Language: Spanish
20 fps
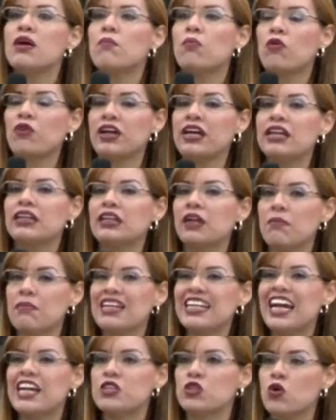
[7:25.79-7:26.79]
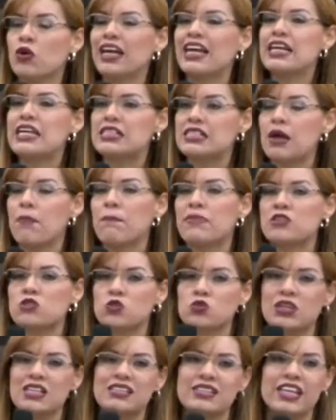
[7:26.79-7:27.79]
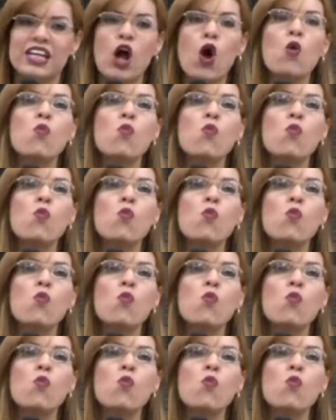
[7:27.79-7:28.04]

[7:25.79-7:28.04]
¿Podría determinar yo que esa persona será